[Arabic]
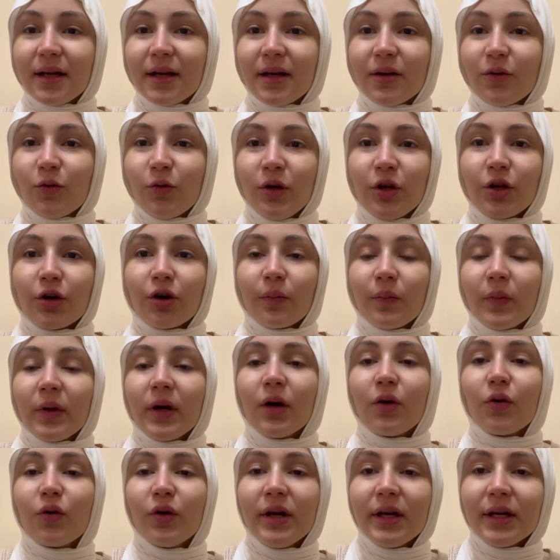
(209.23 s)
قولي لربنا
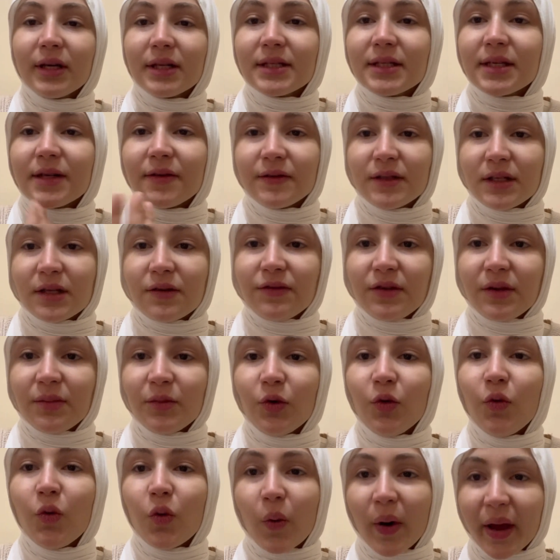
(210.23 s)
كل اللي انت نفسك فيه من
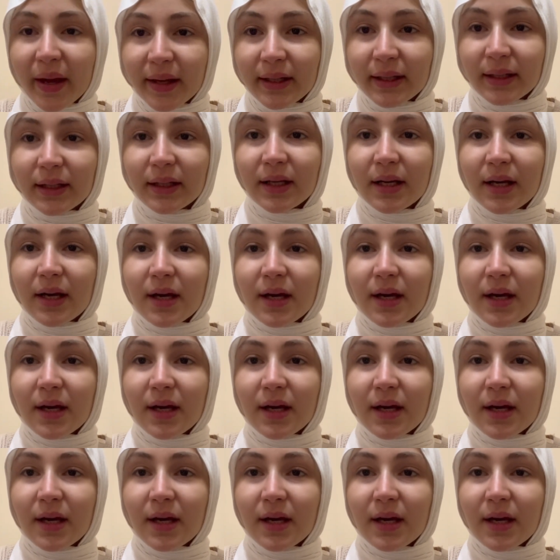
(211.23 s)
جواكي